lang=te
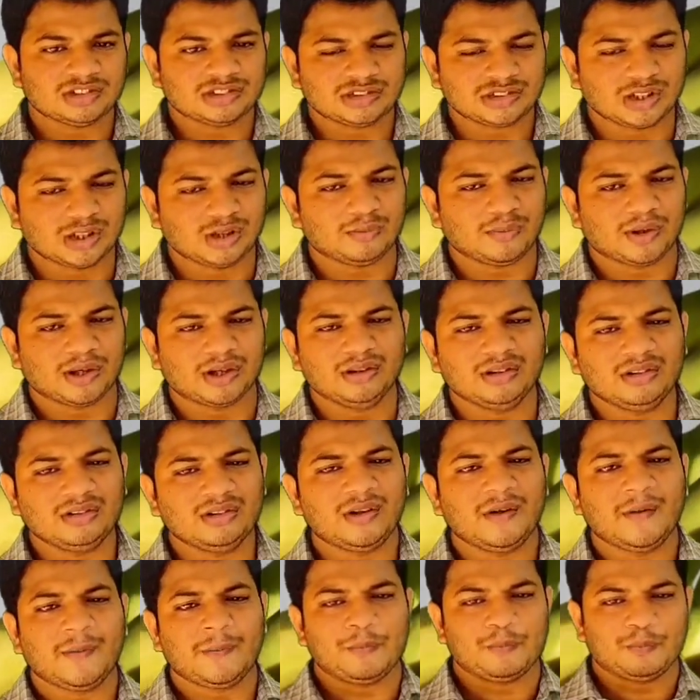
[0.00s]
సో మనం
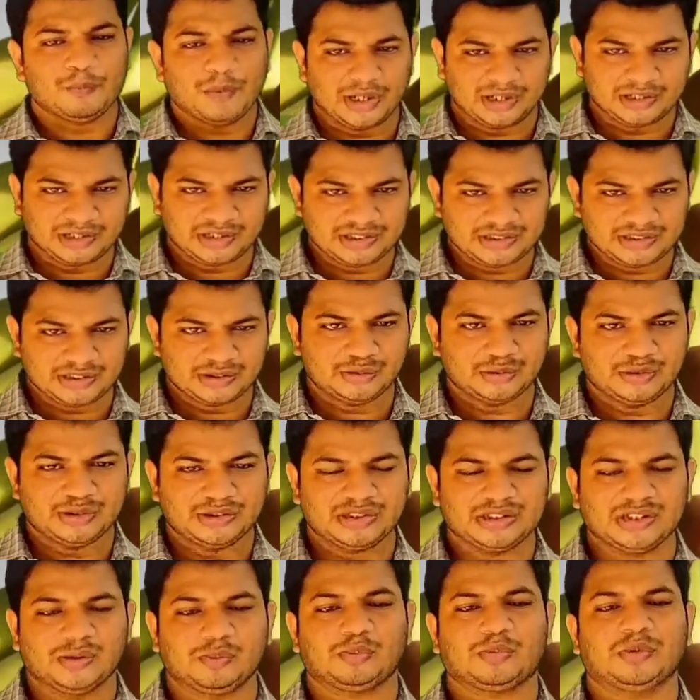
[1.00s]
మెగ్నీషియం
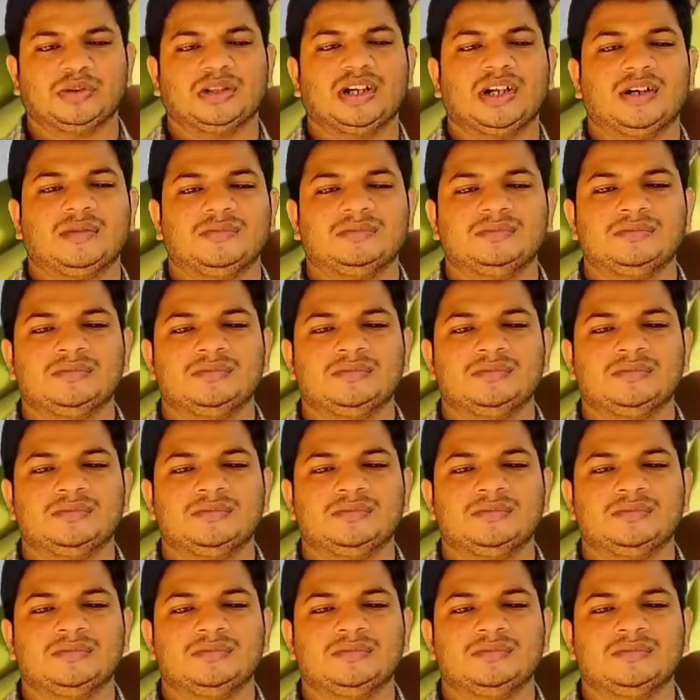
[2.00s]
గురించి చెప్పుకున్నాం